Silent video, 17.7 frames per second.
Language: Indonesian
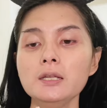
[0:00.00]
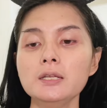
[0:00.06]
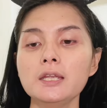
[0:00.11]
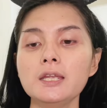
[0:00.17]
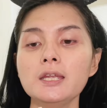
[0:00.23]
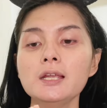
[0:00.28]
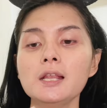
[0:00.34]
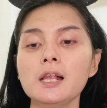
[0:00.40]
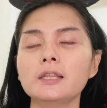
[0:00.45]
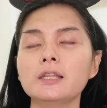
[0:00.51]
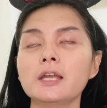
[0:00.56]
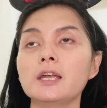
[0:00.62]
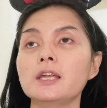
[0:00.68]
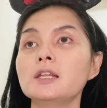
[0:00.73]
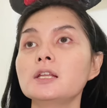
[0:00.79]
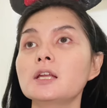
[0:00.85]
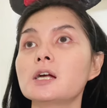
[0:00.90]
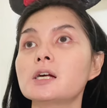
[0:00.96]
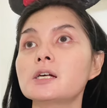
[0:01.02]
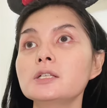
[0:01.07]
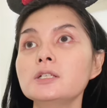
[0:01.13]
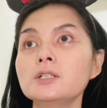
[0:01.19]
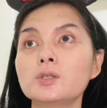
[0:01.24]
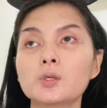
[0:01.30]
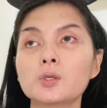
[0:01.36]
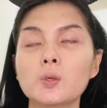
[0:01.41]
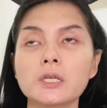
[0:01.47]
diratain ke
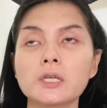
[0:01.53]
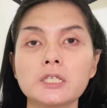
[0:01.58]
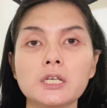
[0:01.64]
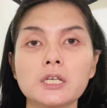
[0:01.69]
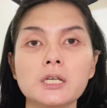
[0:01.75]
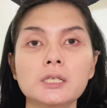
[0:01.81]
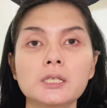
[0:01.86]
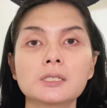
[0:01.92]
seluruh wajah.